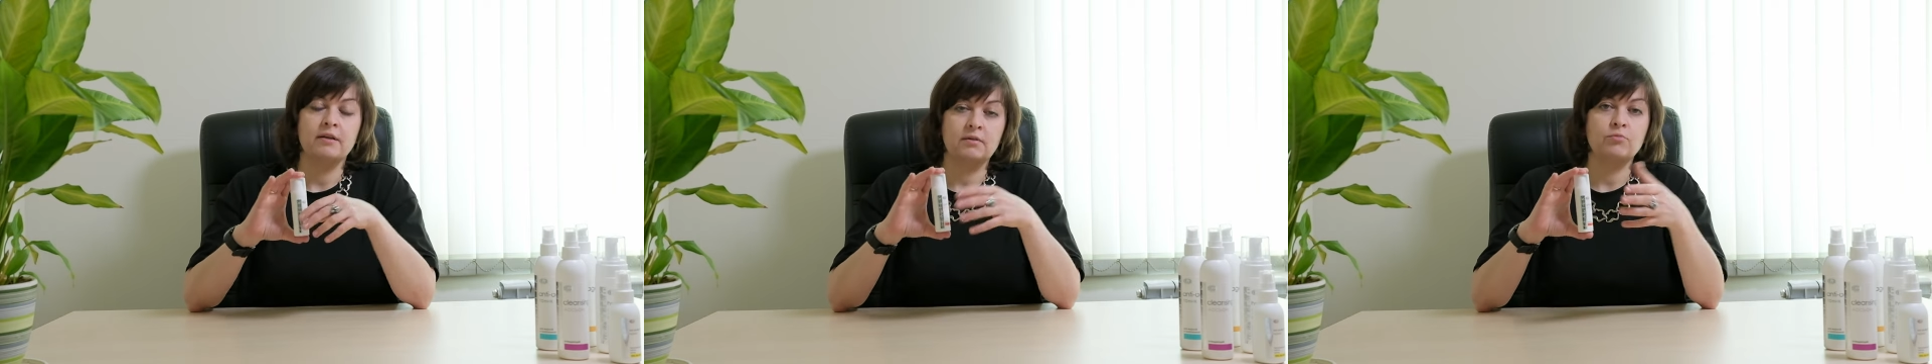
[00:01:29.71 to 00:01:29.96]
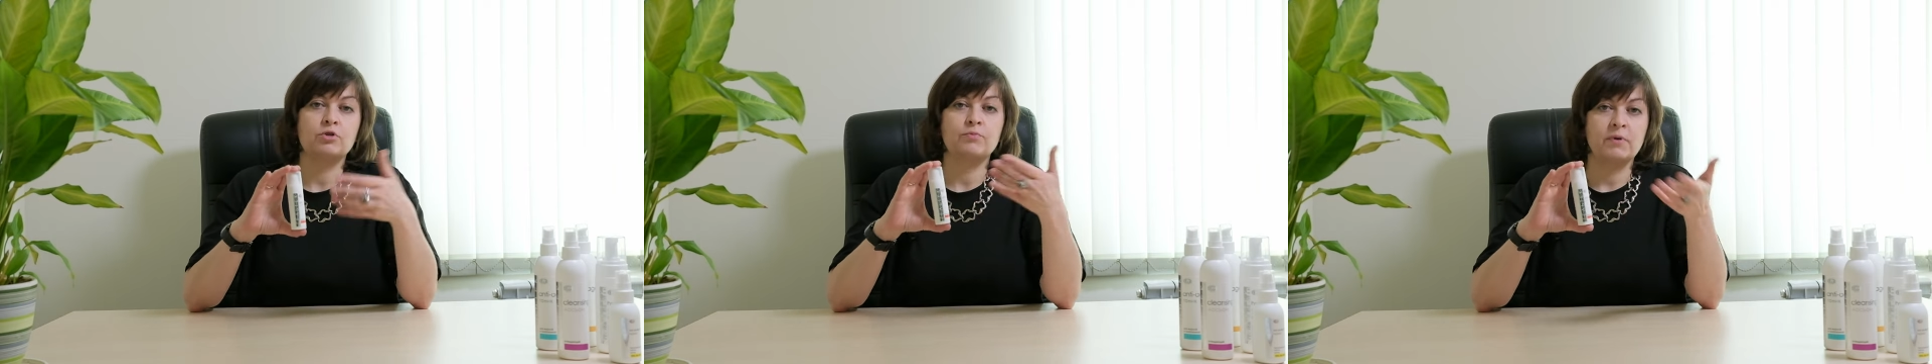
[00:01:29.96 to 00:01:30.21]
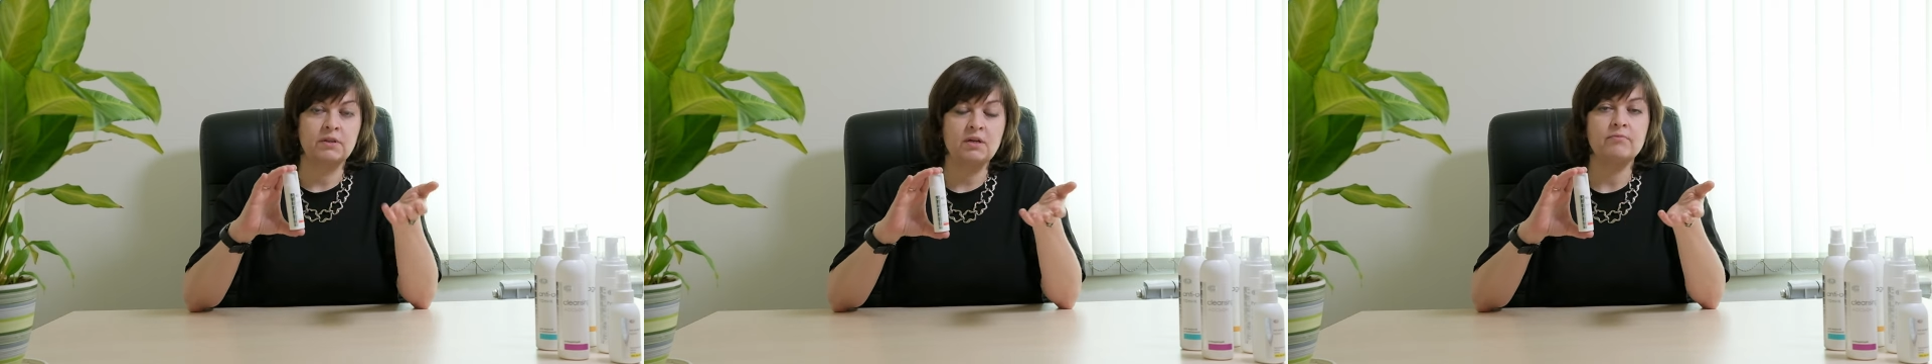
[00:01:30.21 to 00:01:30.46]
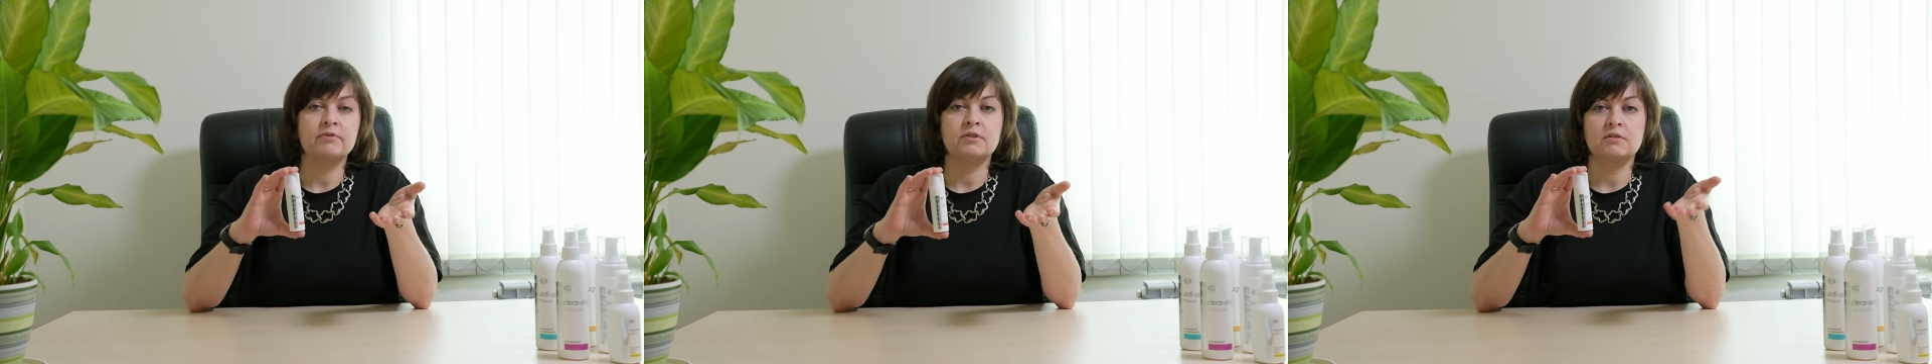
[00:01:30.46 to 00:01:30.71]
Это может
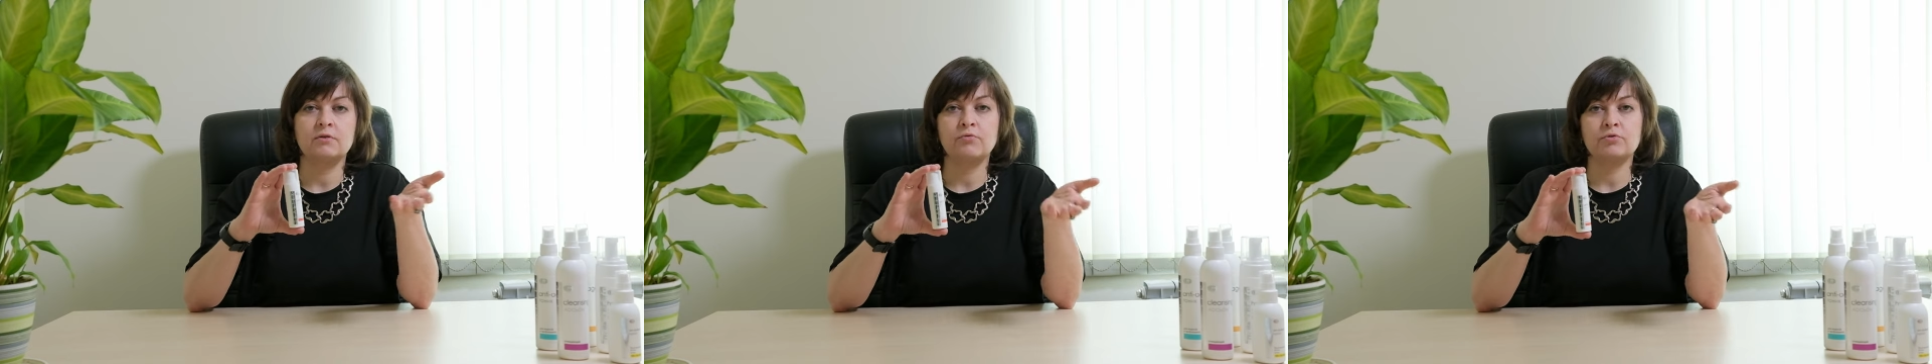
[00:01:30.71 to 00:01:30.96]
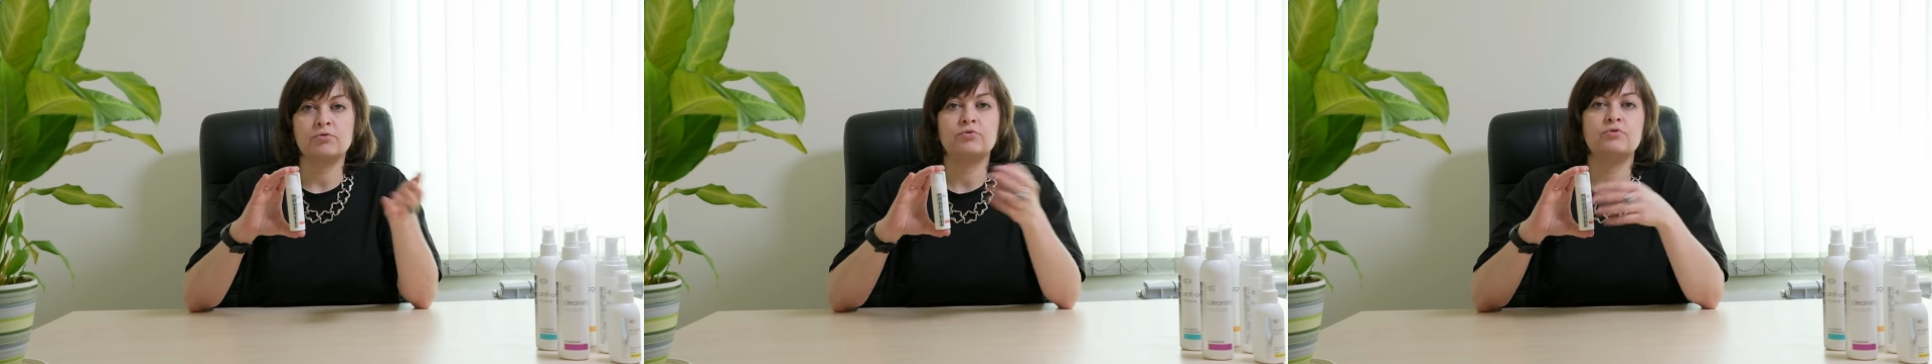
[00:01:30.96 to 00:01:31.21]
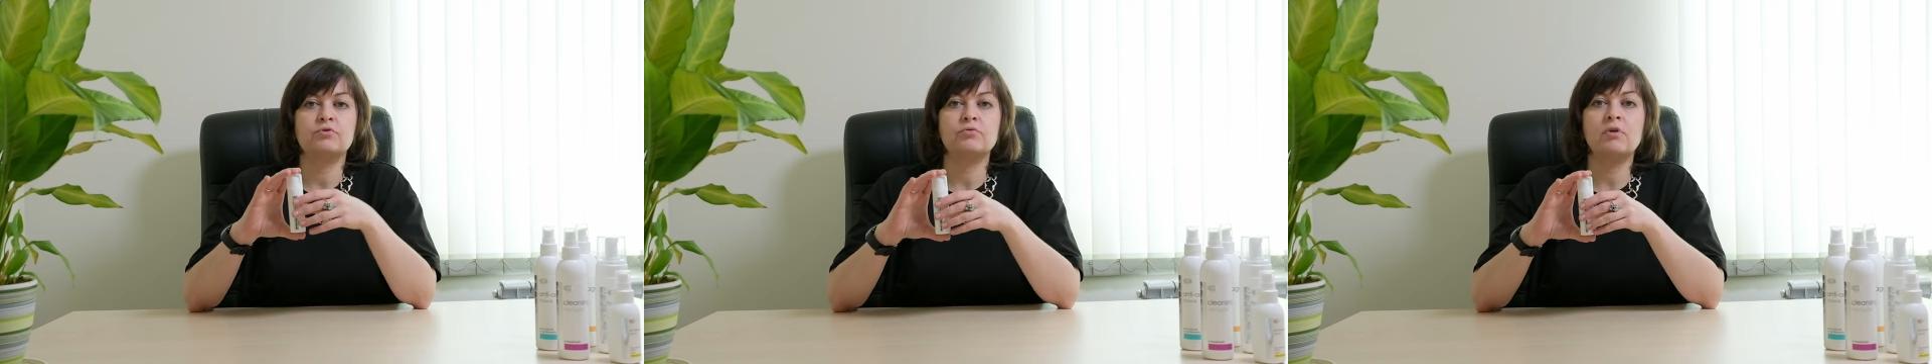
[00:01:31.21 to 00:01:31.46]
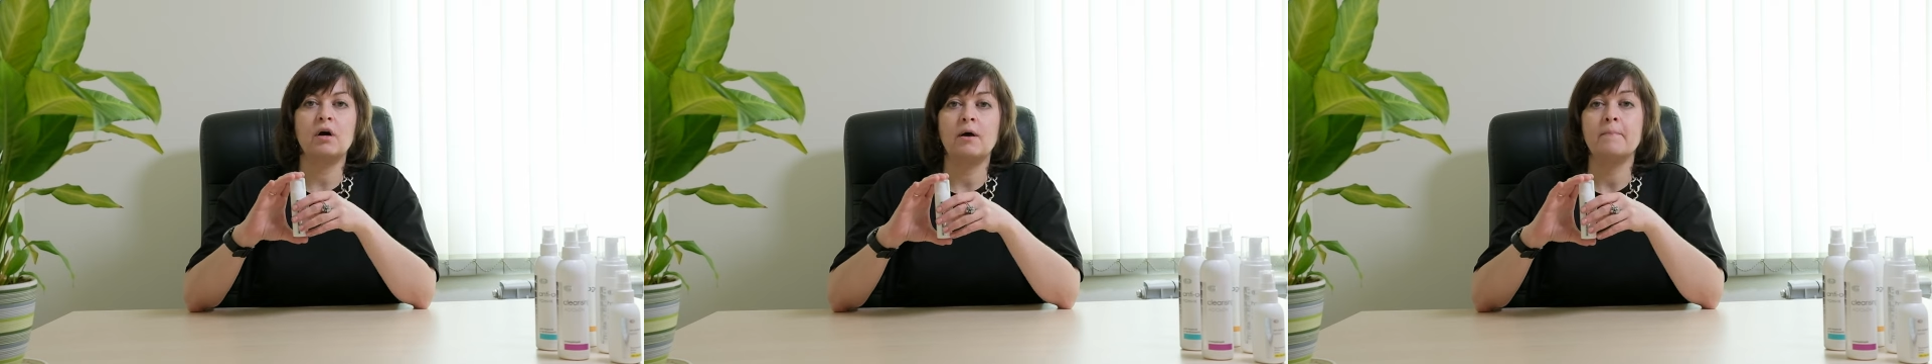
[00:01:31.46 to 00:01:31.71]
потребоваться, если кожа очень
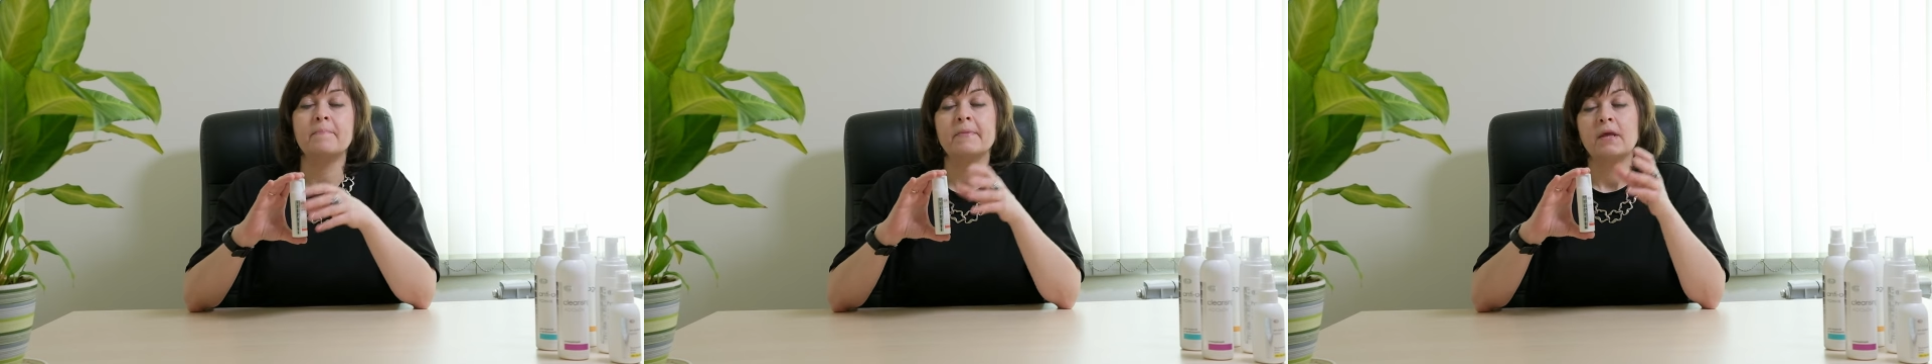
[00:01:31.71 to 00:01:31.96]
сухая.